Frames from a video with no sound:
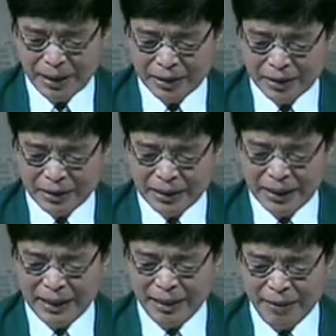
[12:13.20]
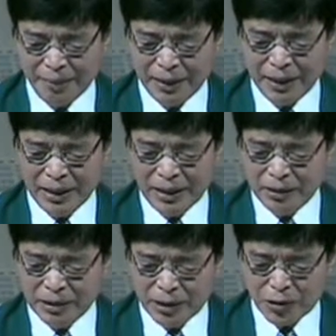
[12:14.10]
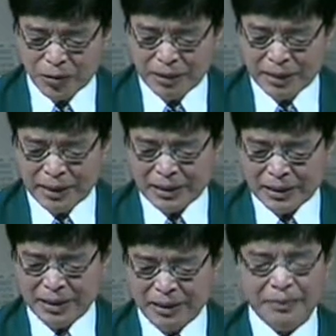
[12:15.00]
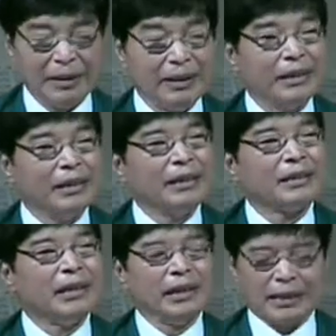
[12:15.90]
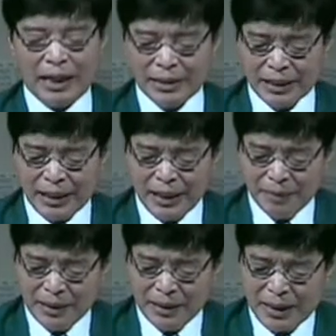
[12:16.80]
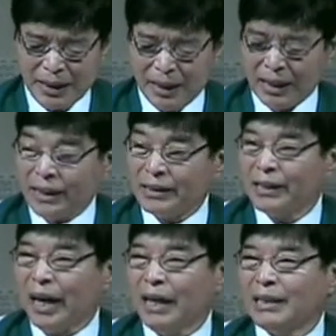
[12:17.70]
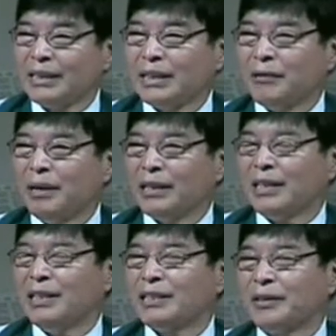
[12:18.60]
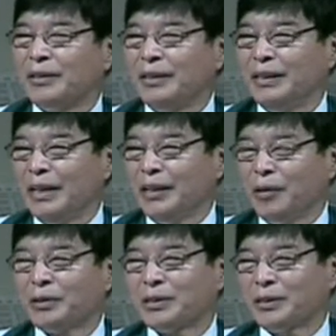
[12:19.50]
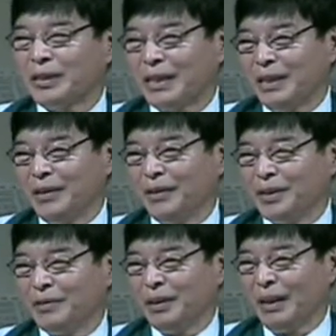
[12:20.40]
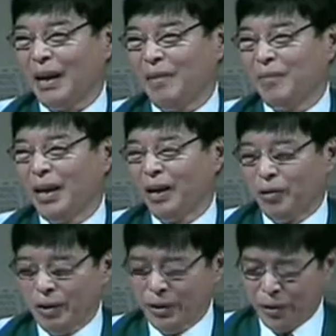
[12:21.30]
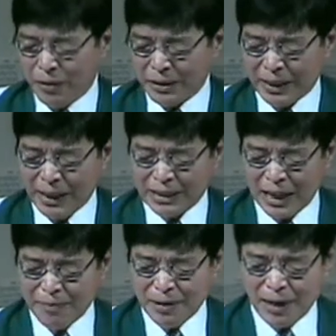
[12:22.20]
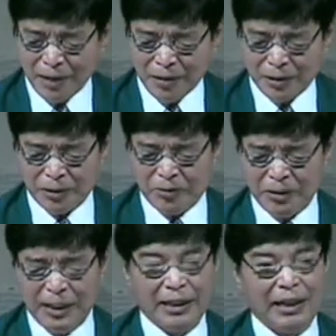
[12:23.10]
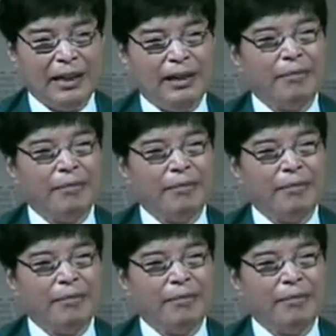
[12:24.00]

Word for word: 그럴 때에 우리 주님께서는 세상 사람들이 생각하는 갈치와 질서를 역전시키는 것입니다. 오늘 영생의 삶이라는 것은 우리에게